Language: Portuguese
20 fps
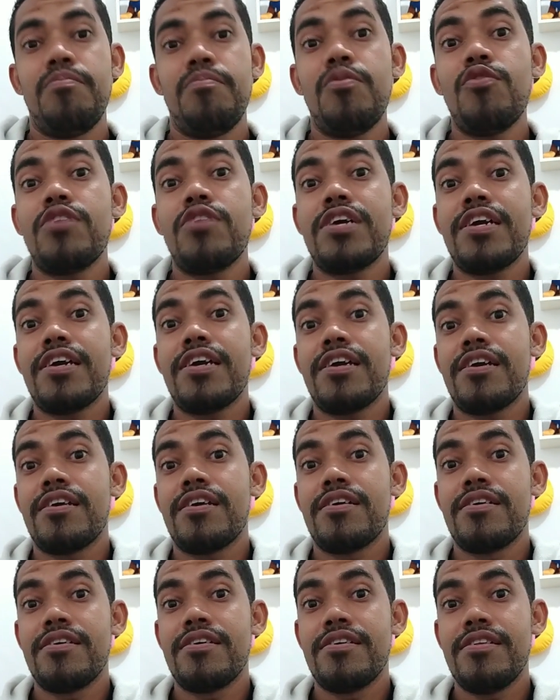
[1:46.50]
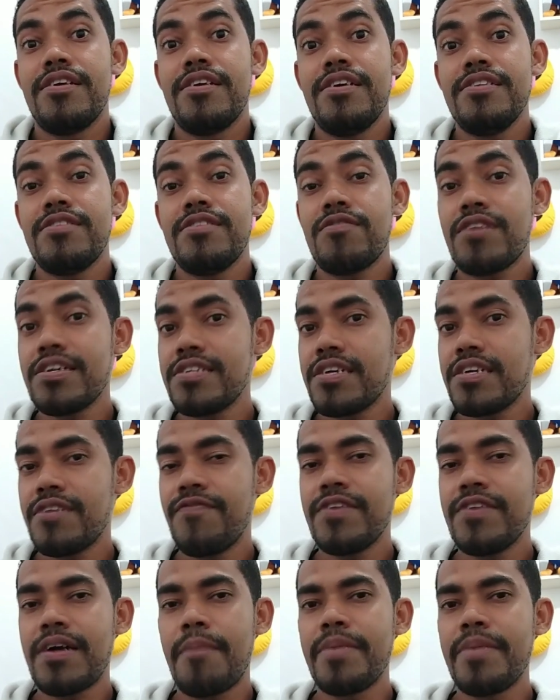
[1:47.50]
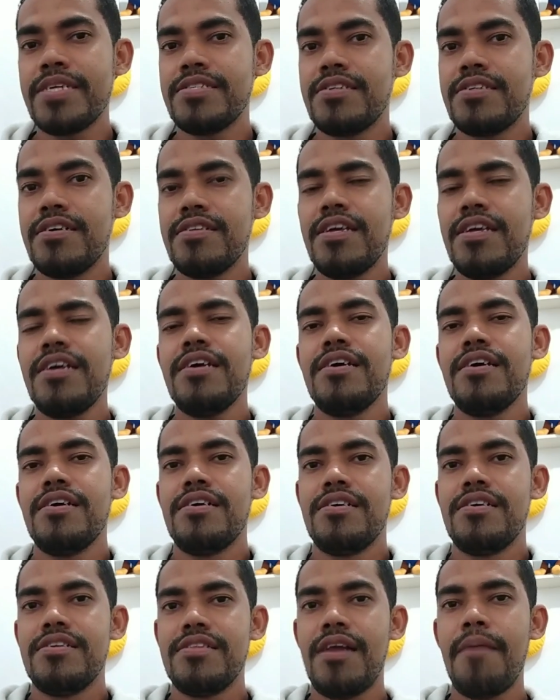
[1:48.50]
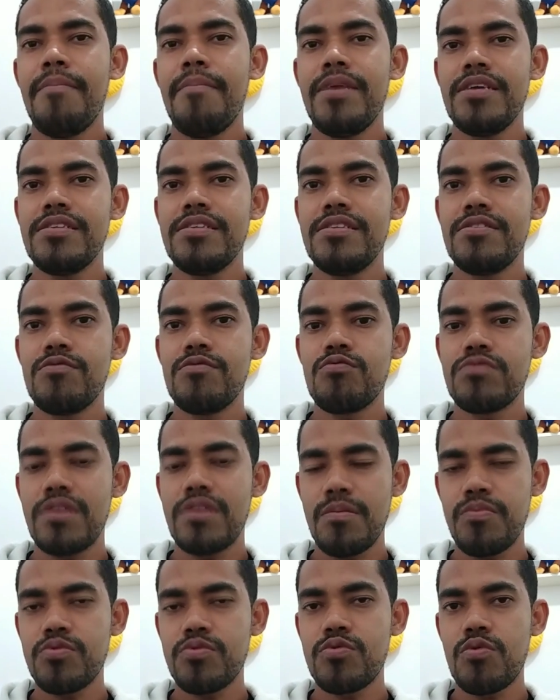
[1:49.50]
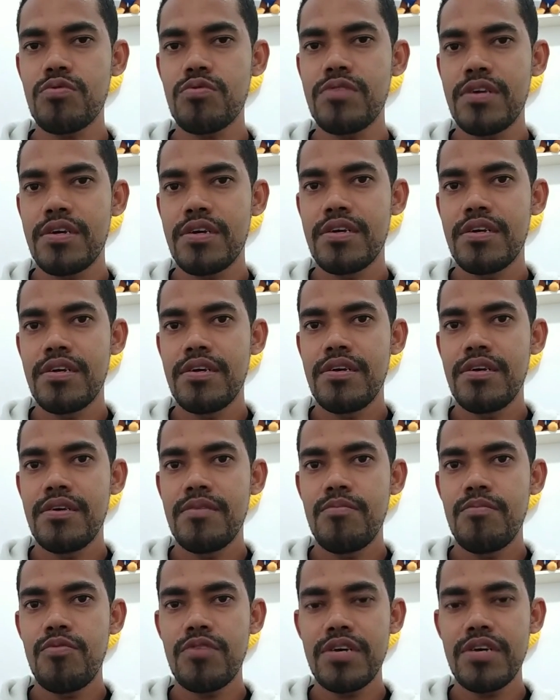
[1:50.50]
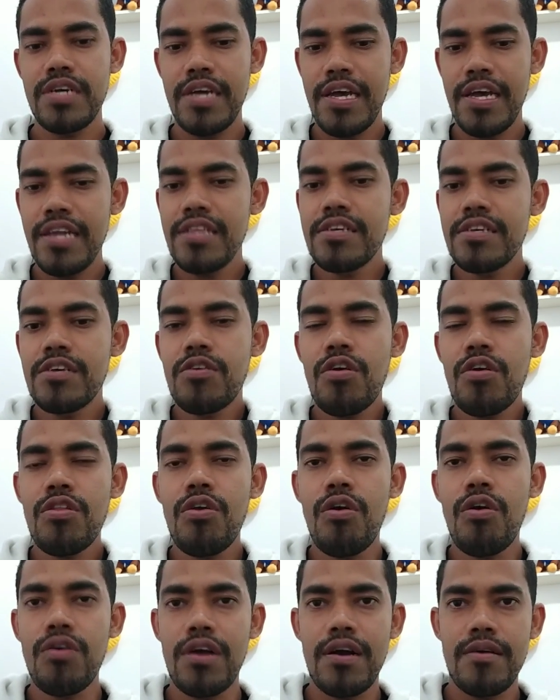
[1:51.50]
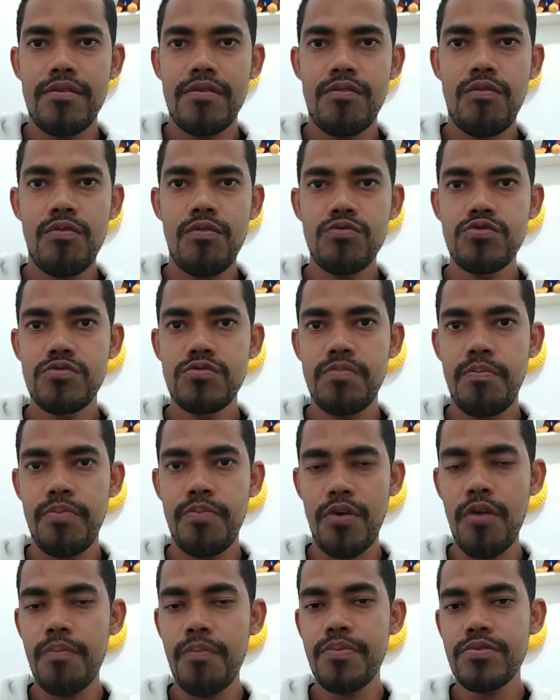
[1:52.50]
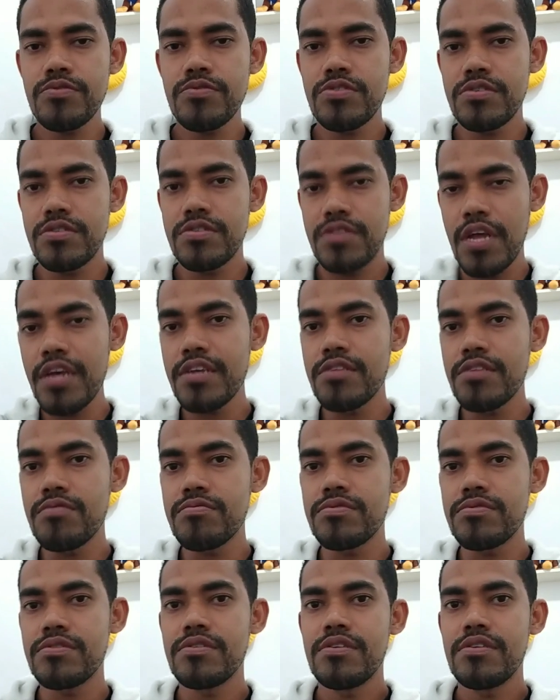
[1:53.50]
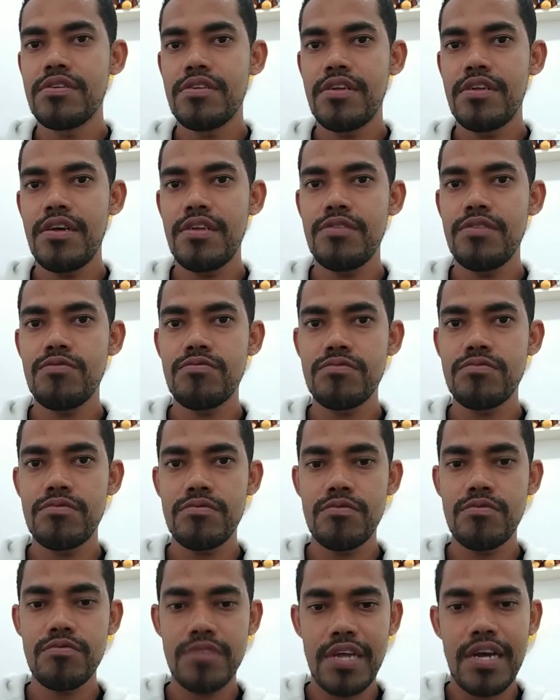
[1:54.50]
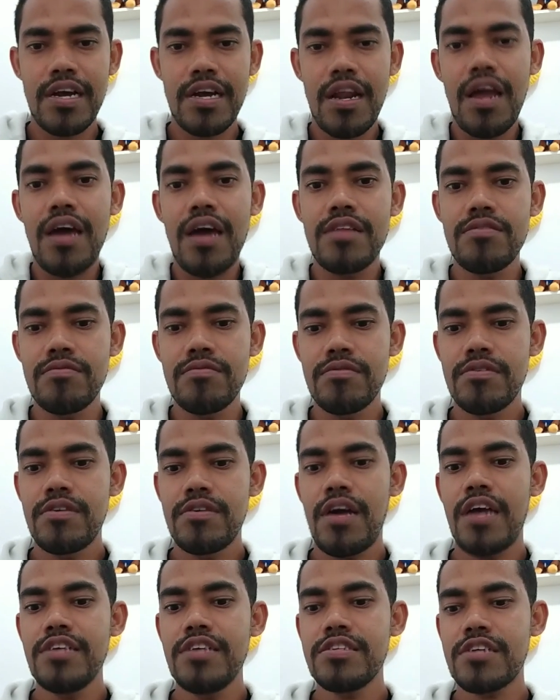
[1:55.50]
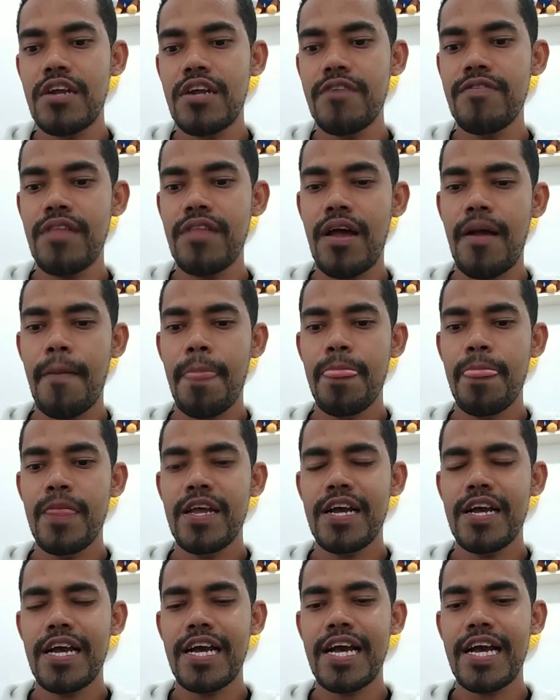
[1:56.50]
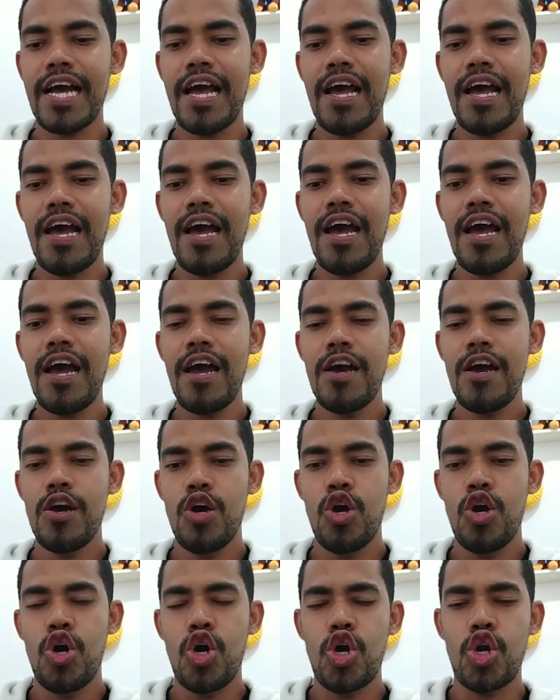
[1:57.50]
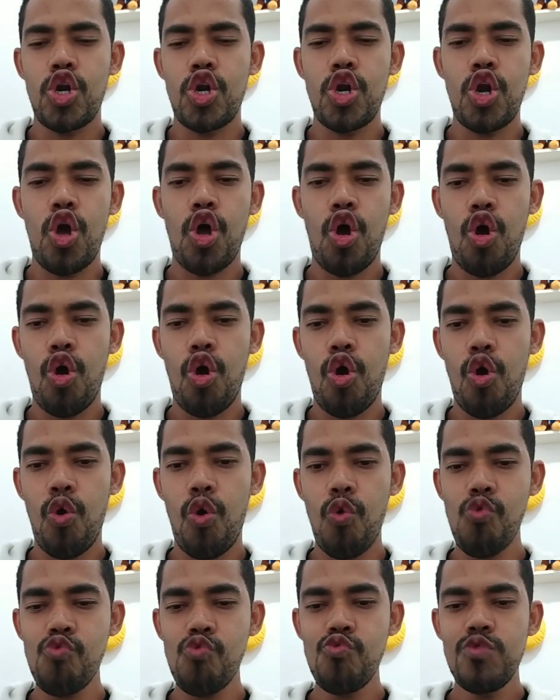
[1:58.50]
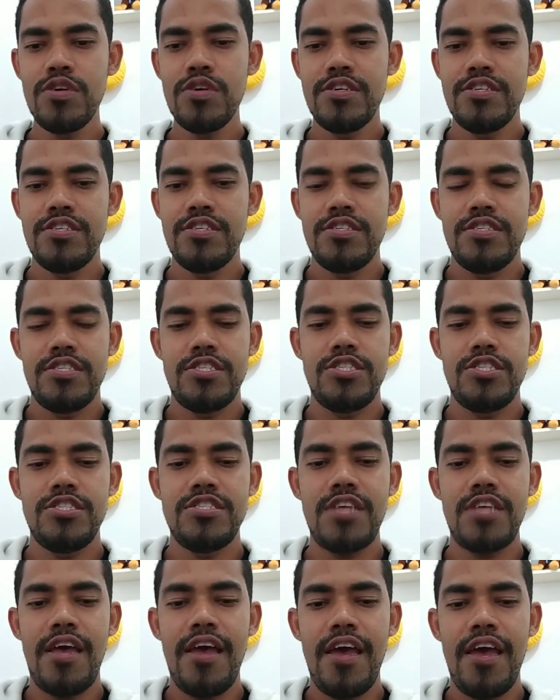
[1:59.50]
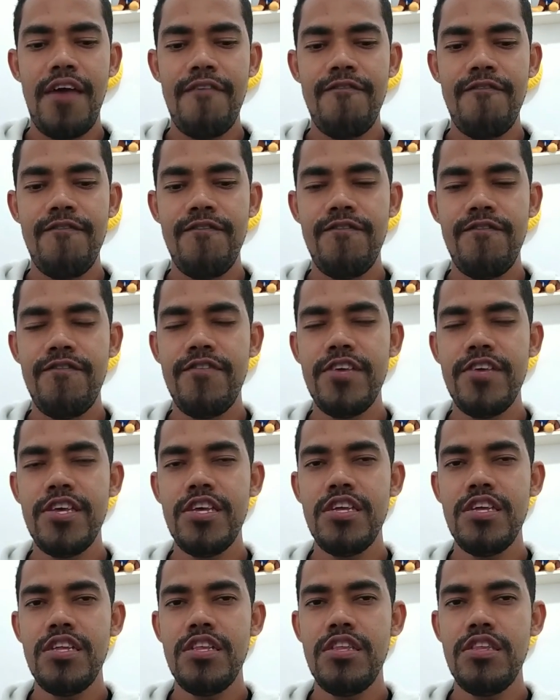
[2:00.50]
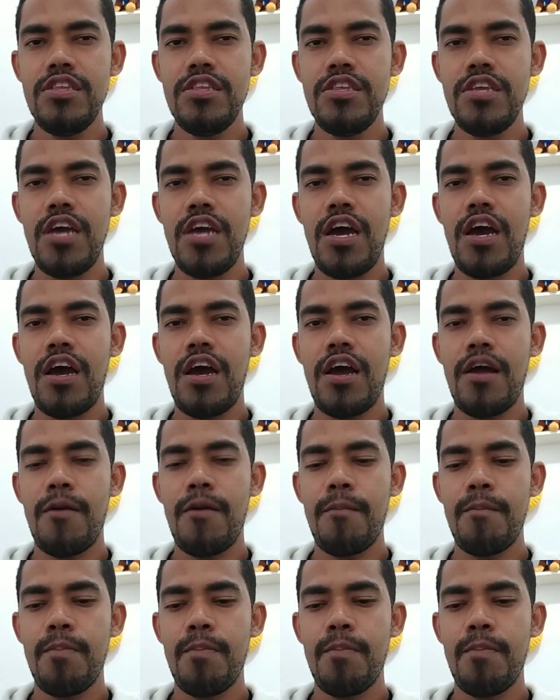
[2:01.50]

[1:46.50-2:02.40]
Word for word: Por quê? É, então quer dizer que fica pensando, né? Na mente o tempo todo. Porque é ele que coloca com os próprios dedos né, no, no teclado. Aí escreve lá. Carol Sevilla.